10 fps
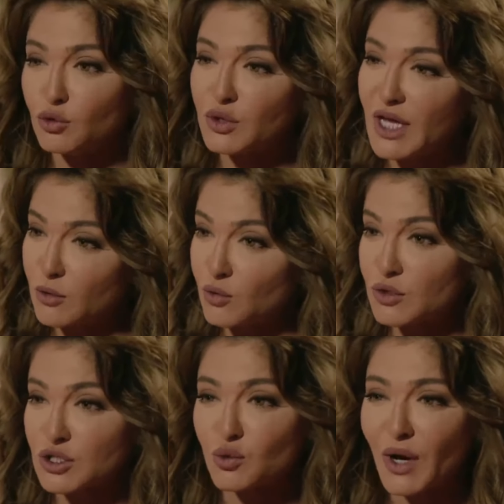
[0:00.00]
انه
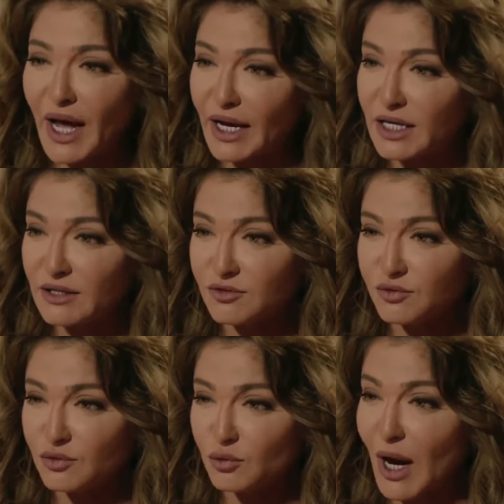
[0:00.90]
اتجوز
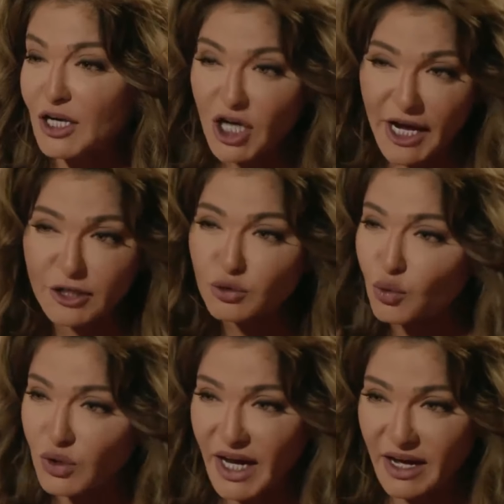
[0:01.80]
وخلف وعاش
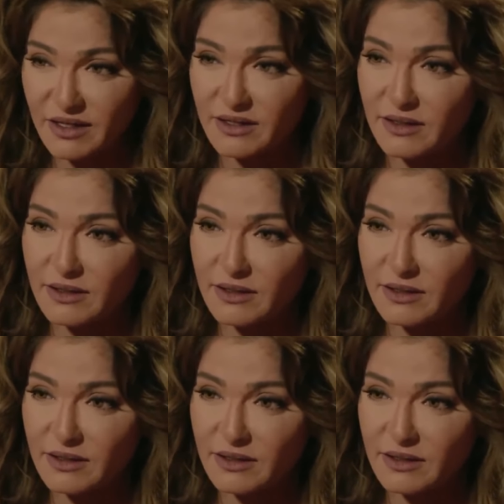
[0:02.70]
حياته كلها